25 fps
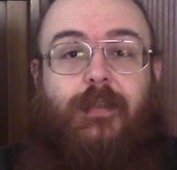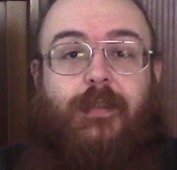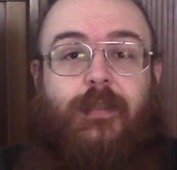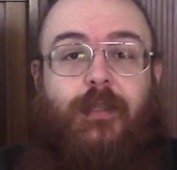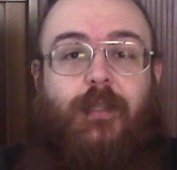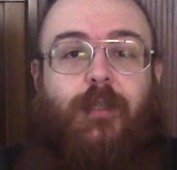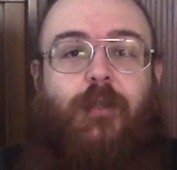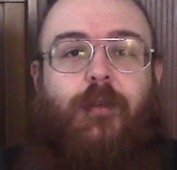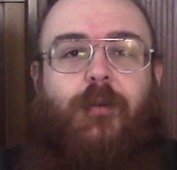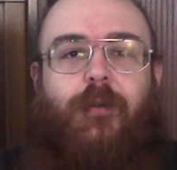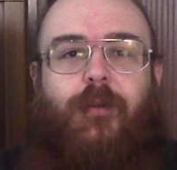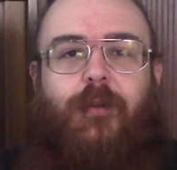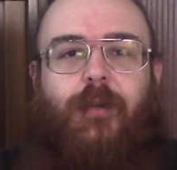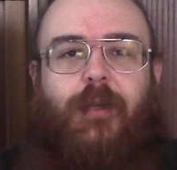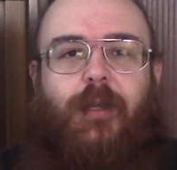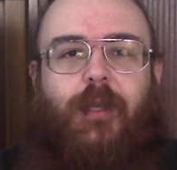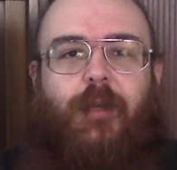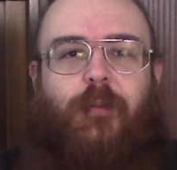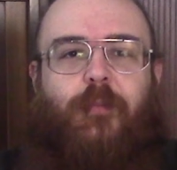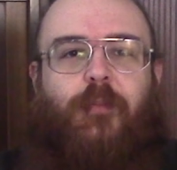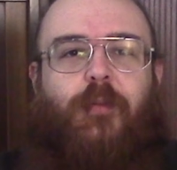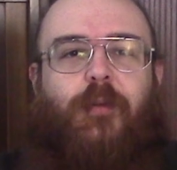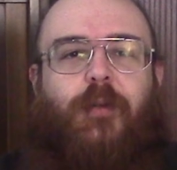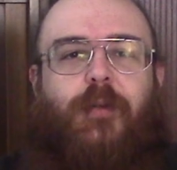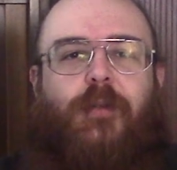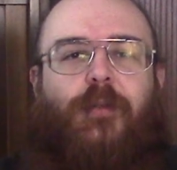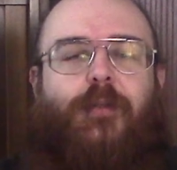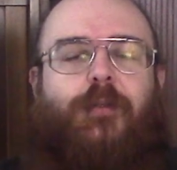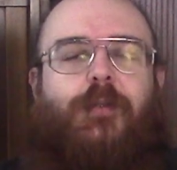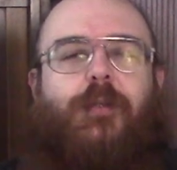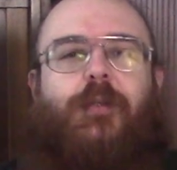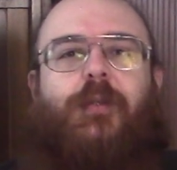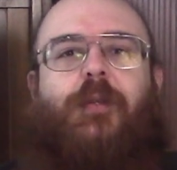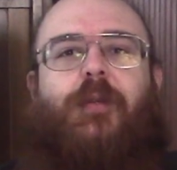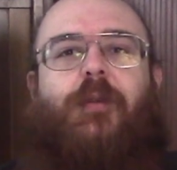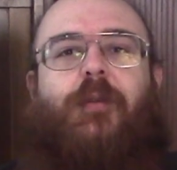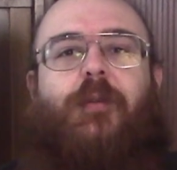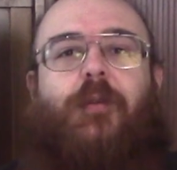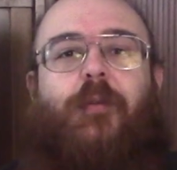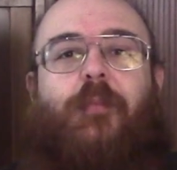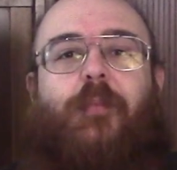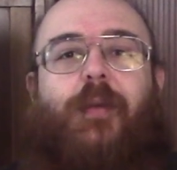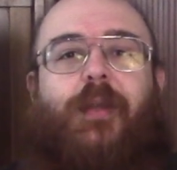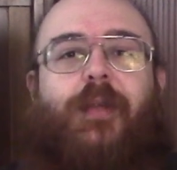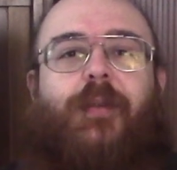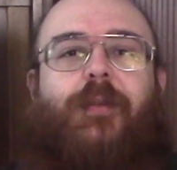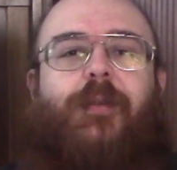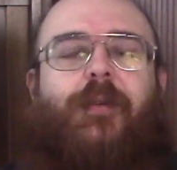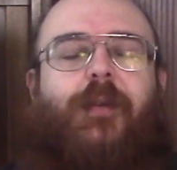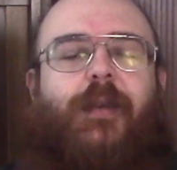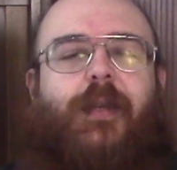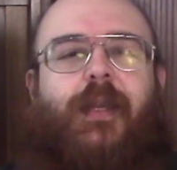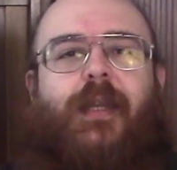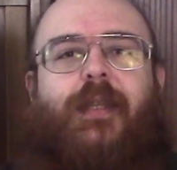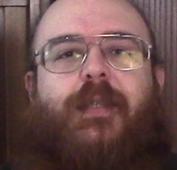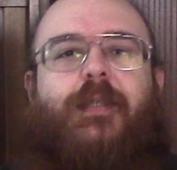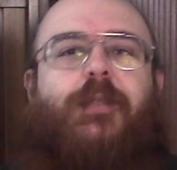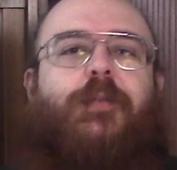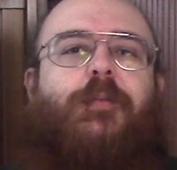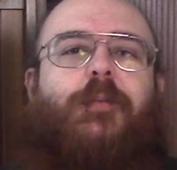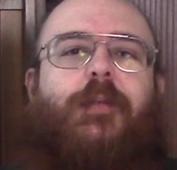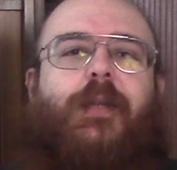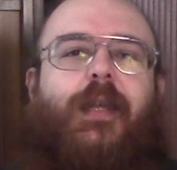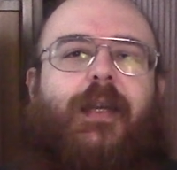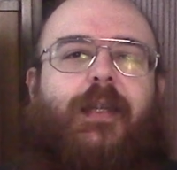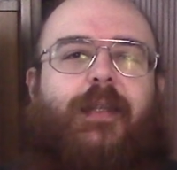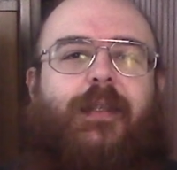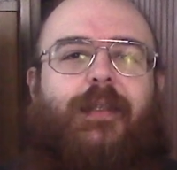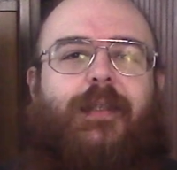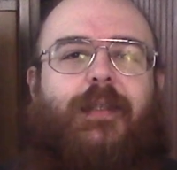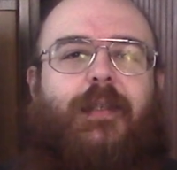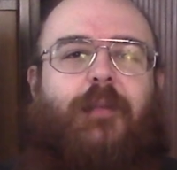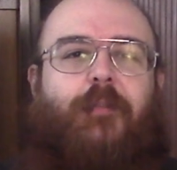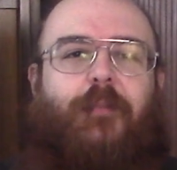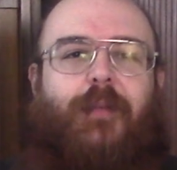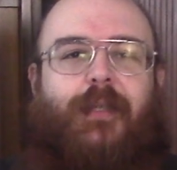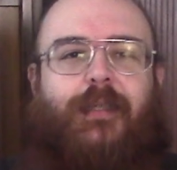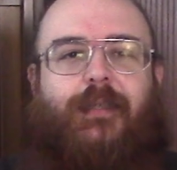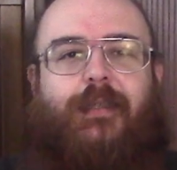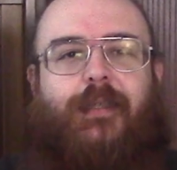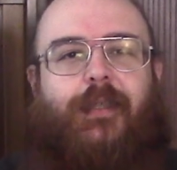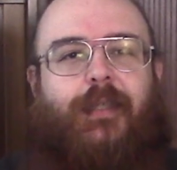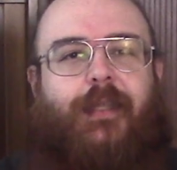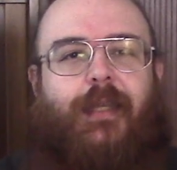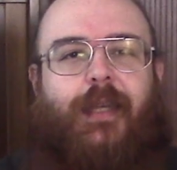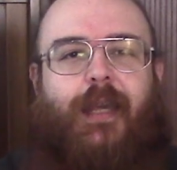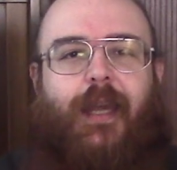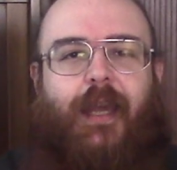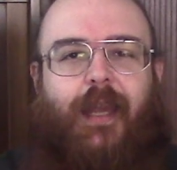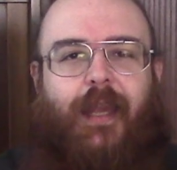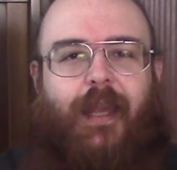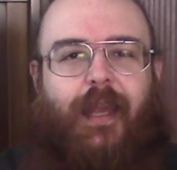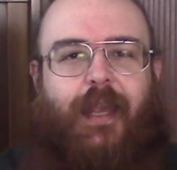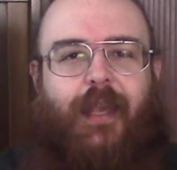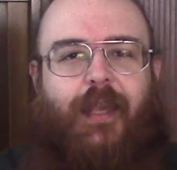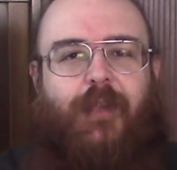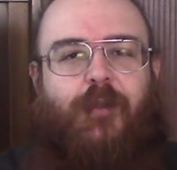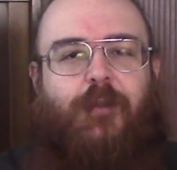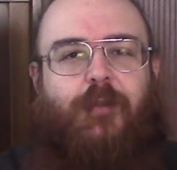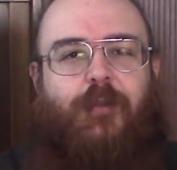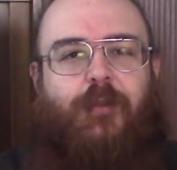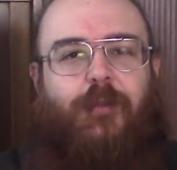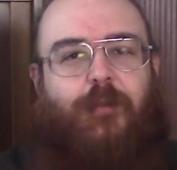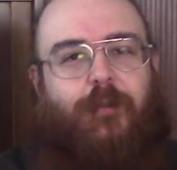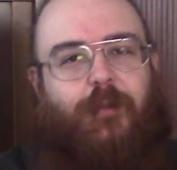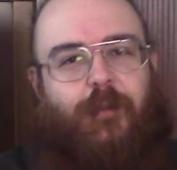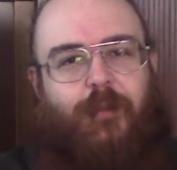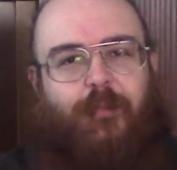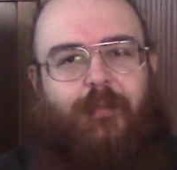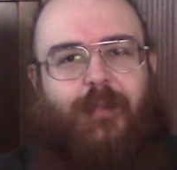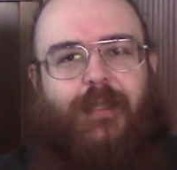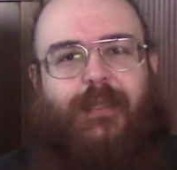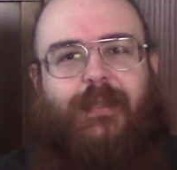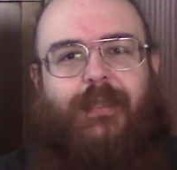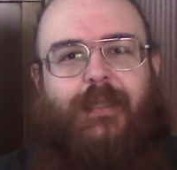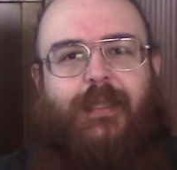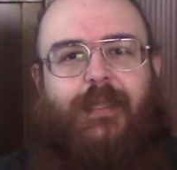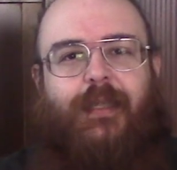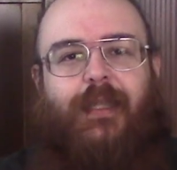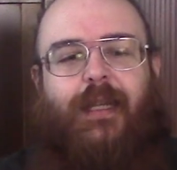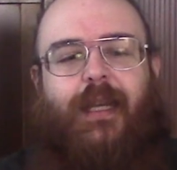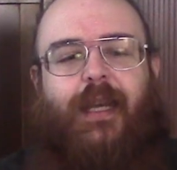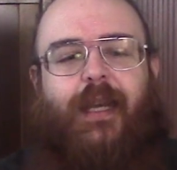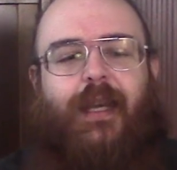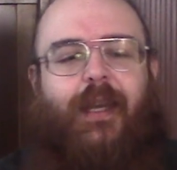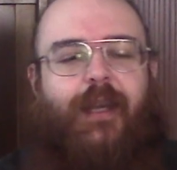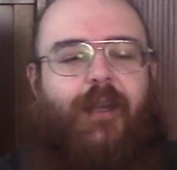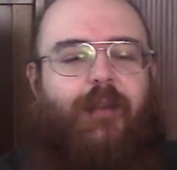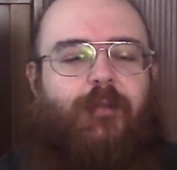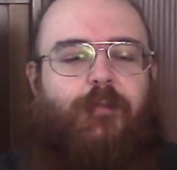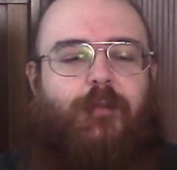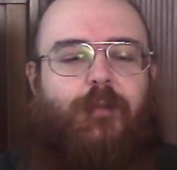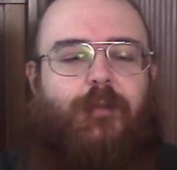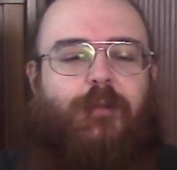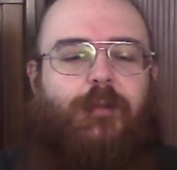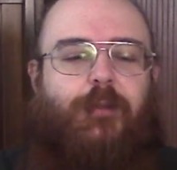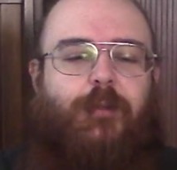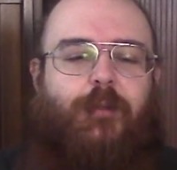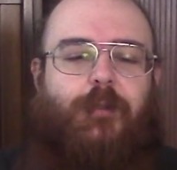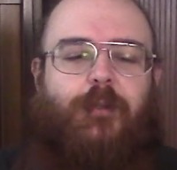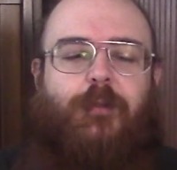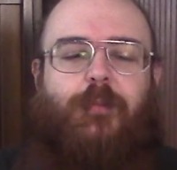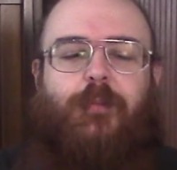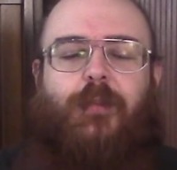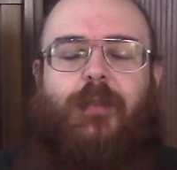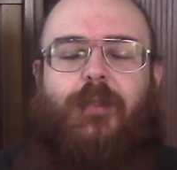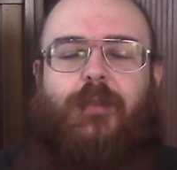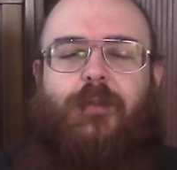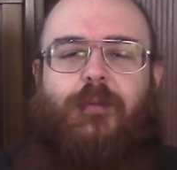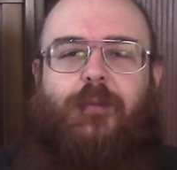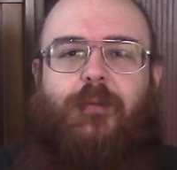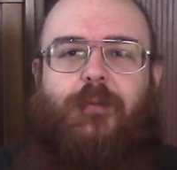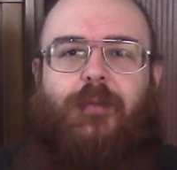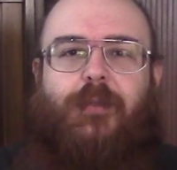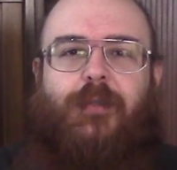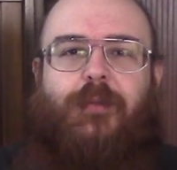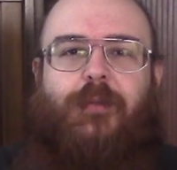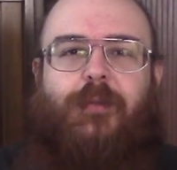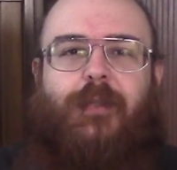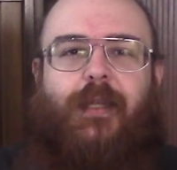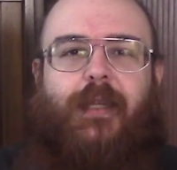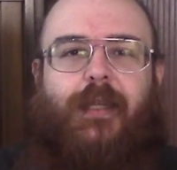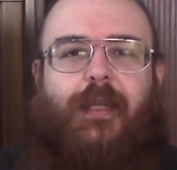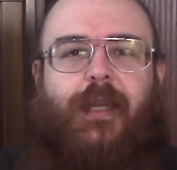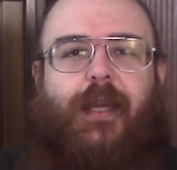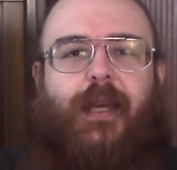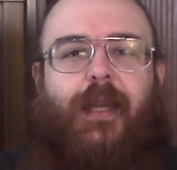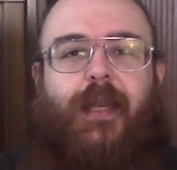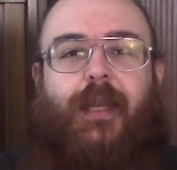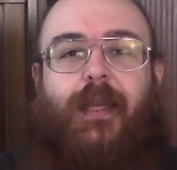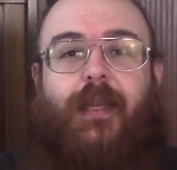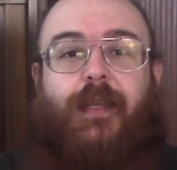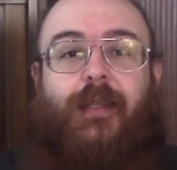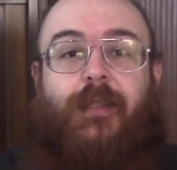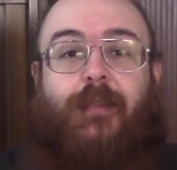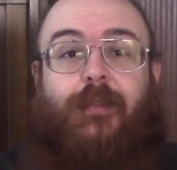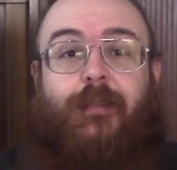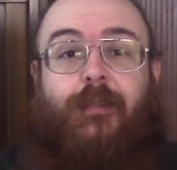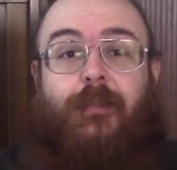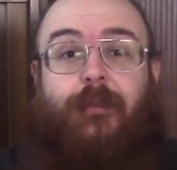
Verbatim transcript: Signori, buongiorno e bentornati sul canale del Master Kai. Io sono il Master Kai, il vostro ospite su questo canale.